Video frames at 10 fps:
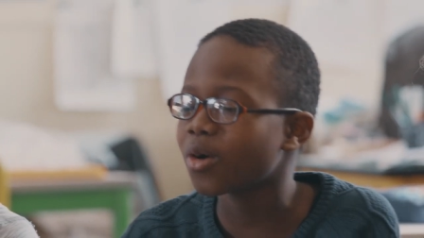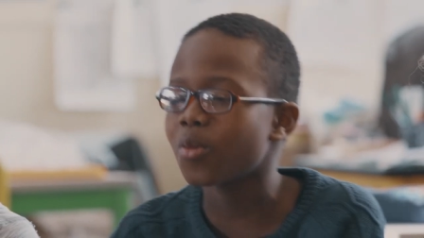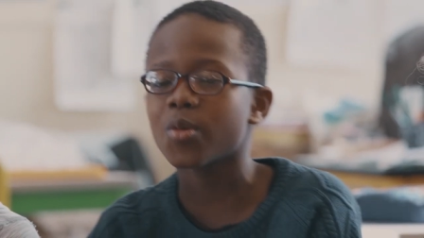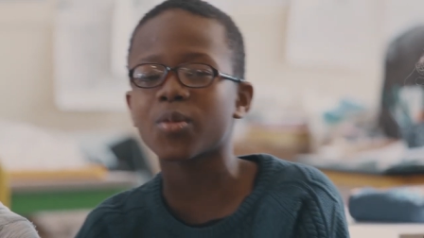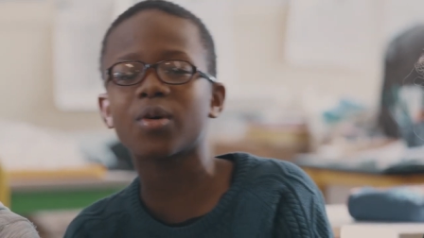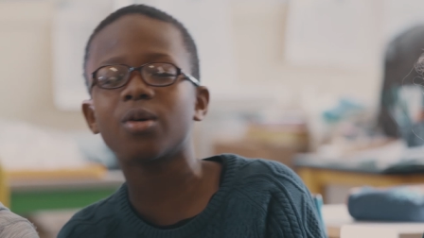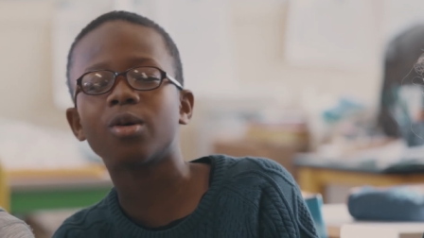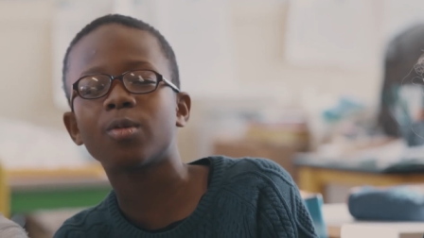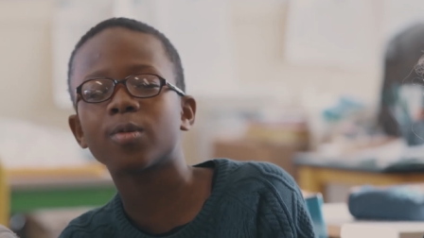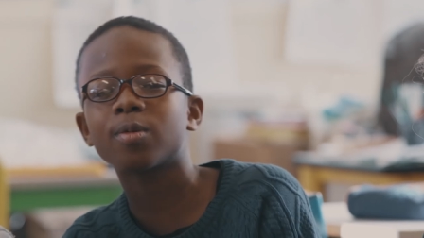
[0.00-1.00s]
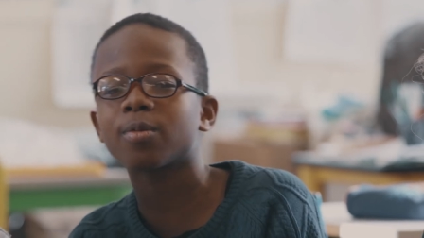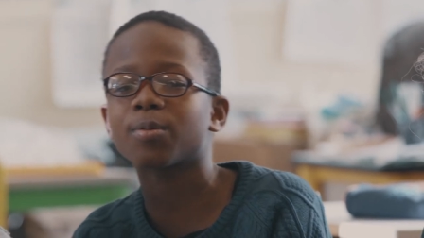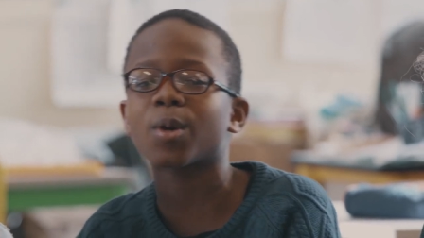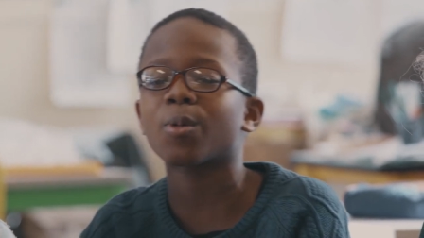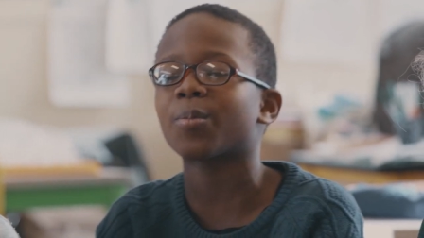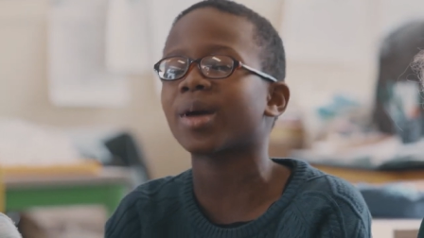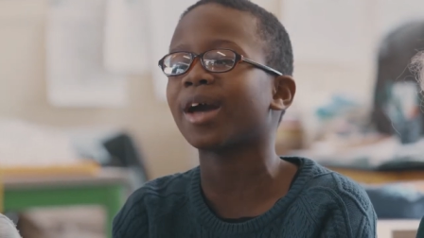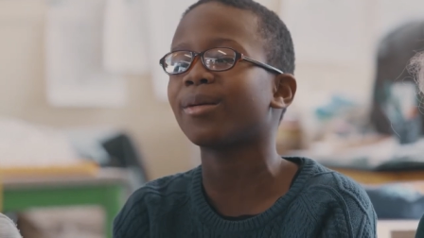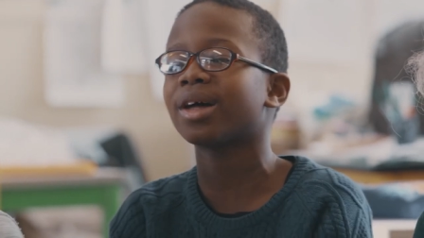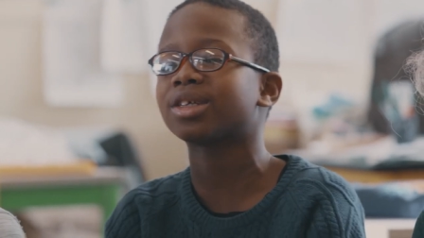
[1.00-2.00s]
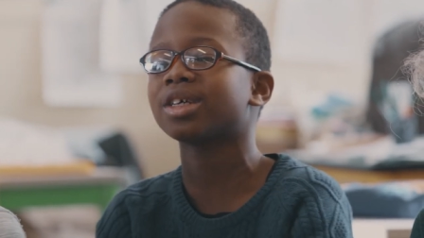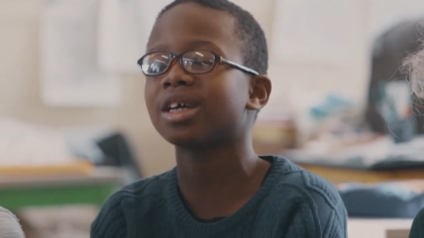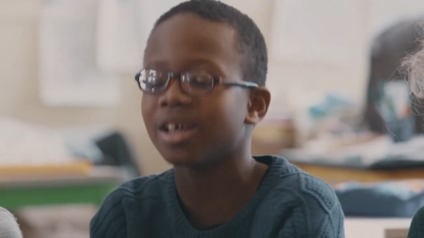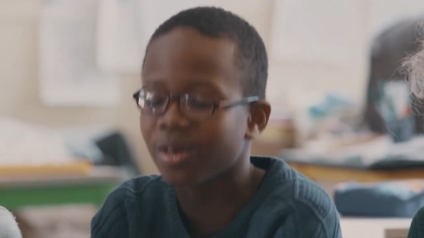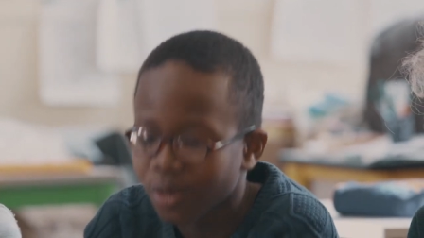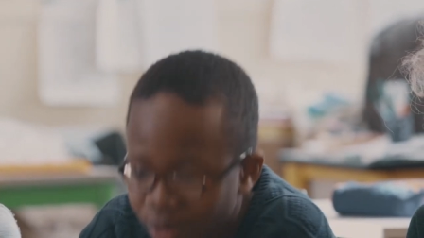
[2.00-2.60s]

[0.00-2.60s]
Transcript: au moment où mon père, mon père il m'a dit Il est où